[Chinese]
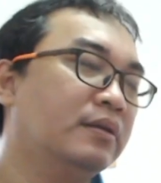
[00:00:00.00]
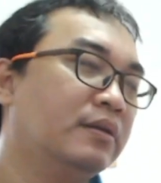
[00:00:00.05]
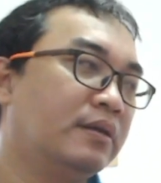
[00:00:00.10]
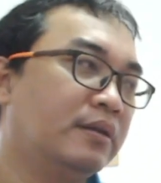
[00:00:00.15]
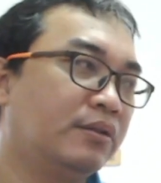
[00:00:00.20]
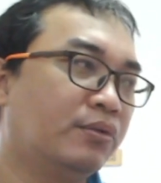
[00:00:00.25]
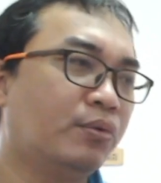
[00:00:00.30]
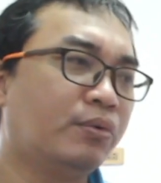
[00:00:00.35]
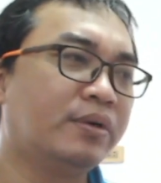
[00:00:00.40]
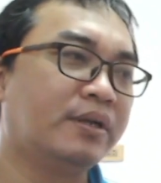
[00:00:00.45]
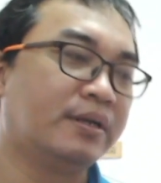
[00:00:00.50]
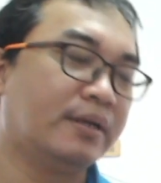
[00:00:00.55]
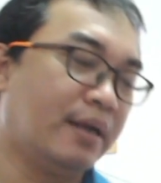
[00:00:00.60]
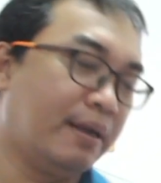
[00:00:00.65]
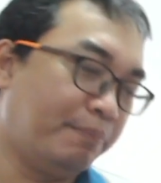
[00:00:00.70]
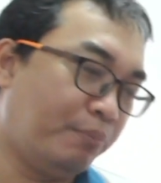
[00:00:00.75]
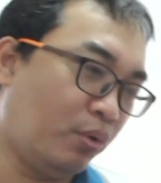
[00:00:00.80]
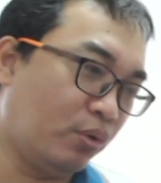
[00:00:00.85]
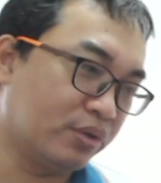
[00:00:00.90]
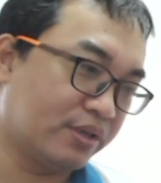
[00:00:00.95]
很多人
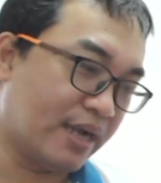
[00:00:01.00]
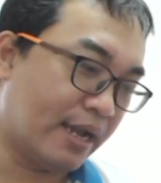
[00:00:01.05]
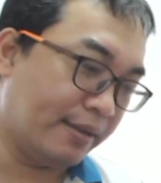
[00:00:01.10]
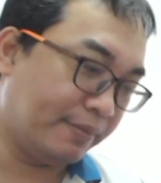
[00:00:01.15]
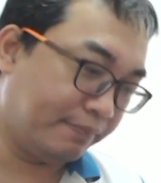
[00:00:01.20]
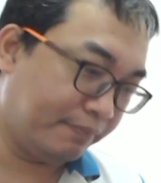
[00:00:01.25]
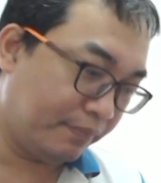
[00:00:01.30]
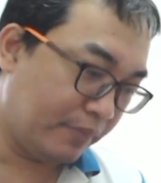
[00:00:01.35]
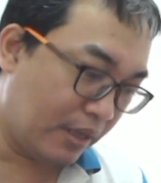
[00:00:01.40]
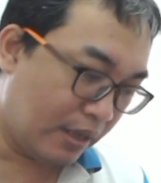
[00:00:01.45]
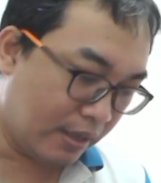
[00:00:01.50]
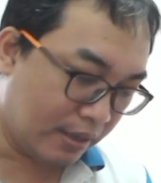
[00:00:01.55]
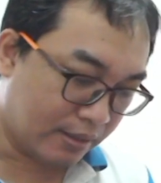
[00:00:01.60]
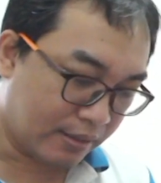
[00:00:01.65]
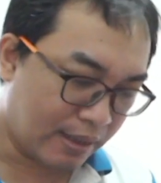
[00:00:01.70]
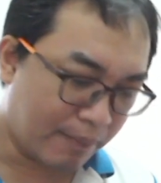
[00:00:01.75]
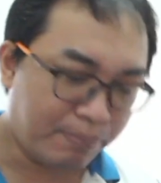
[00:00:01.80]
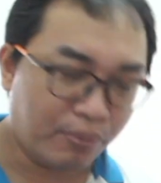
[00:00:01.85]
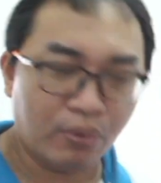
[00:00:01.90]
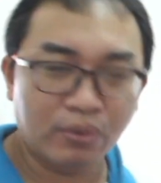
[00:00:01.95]
呢破财，
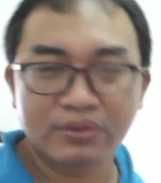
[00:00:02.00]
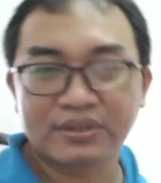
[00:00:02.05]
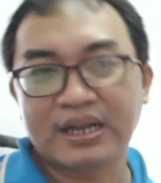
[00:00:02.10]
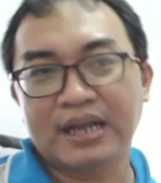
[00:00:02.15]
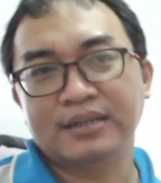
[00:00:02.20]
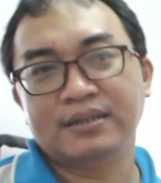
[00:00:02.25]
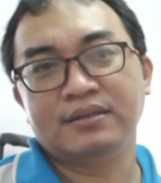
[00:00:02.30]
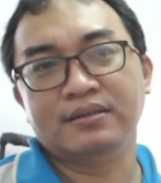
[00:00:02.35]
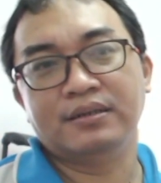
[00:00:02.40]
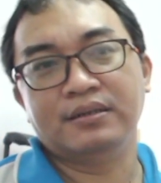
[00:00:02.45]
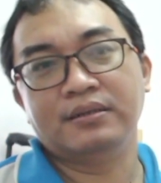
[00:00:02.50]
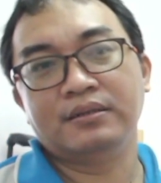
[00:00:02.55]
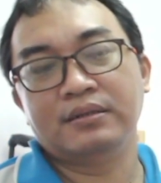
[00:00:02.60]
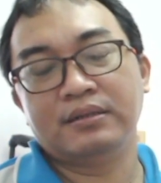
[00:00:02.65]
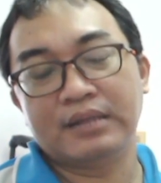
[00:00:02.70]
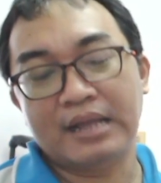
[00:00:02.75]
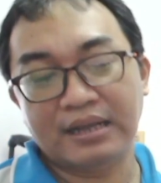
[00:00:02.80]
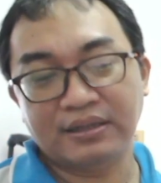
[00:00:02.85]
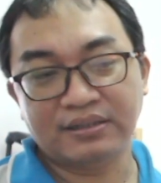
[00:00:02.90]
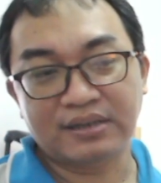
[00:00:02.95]
那破财的人
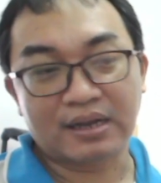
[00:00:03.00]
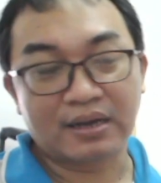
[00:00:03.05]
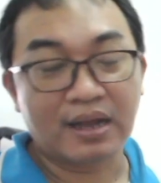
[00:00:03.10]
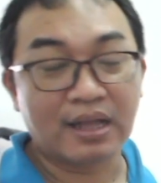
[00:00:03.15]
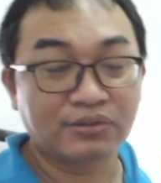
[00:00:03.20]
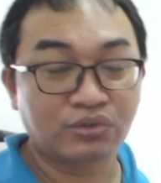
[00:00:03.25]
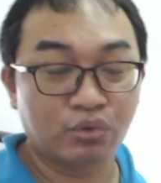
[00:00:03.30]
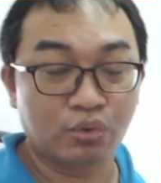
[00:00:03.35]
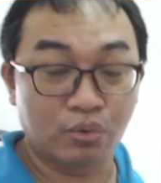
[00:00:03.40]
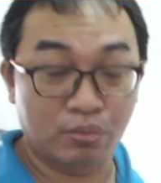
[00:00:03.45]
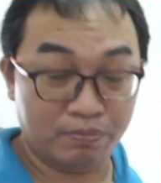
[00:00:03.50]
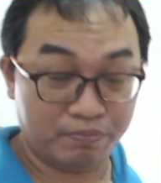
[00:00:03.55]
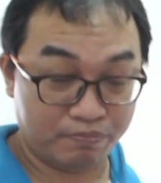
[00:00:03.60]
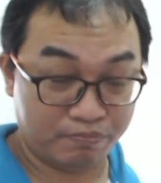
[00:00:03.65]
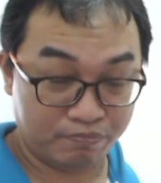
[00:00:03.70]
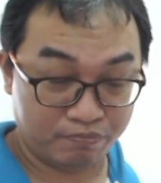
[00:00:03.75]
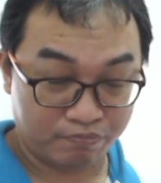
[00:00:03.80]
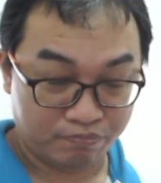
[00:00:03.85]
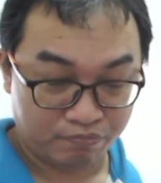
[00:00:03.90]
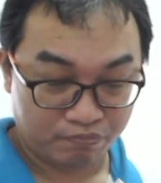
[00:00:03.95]
来讲，他就
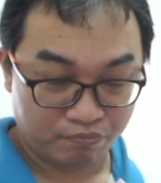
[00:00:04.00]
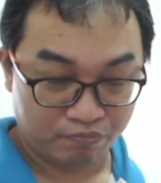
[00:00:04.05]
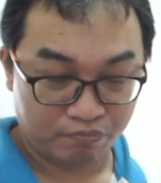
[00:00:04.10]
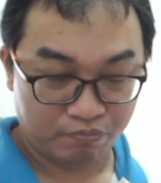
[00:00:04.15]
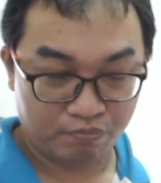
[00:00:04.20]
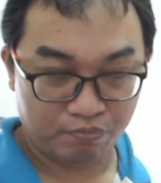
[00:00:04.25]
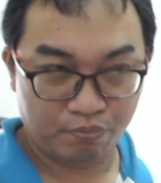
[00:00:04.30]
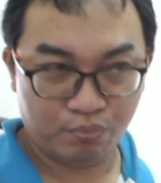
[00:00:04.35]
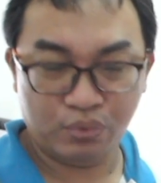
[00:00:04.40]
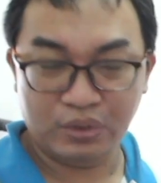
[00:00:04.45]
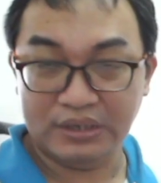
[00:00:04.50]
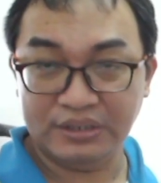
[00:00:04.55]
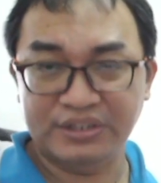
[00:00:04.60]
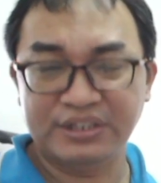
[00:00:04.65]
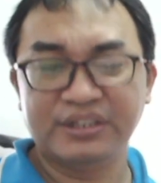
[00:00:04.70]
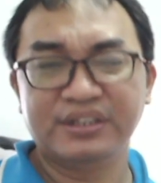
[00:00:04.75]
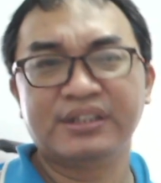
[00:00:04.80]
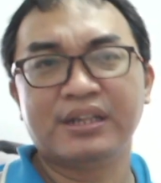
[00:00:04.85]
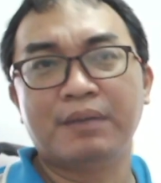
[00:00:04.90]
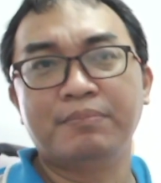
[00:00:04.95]
不能
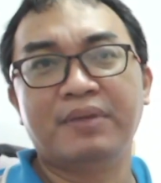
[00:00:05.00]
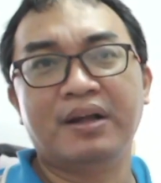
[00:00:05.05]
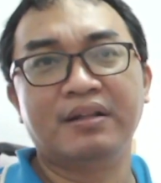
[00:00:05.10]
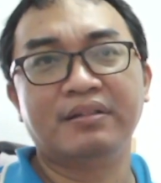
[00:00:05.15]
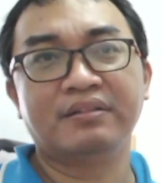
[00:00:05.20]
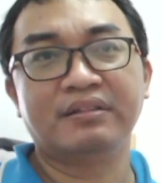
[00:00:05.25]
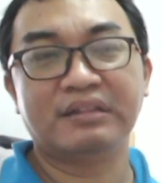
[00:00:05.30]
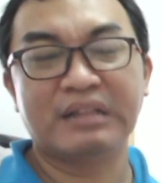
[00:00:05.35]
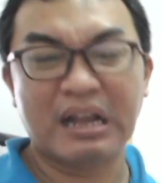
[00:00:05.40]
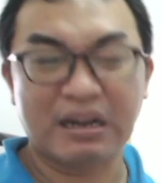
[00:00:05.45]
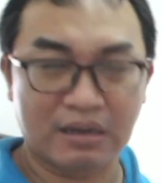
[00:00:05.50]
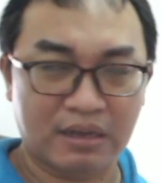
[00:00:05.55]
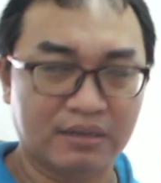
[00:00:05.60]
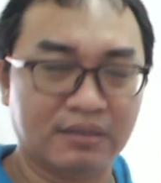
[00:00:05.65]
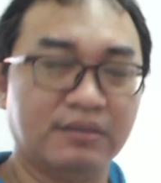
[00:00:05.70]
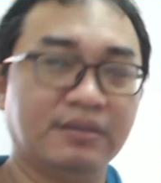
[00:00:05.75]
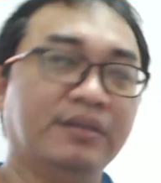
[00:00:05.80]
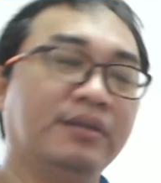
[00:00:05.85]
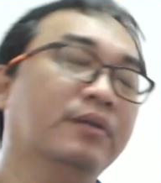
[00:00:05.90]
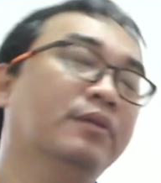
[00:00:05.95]
经商嘛？当然
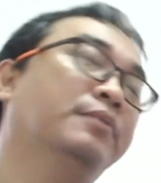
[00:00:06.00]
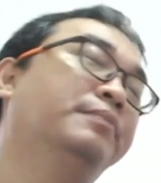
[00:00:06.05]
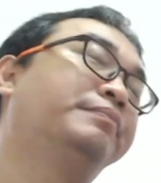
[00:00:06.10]
可以，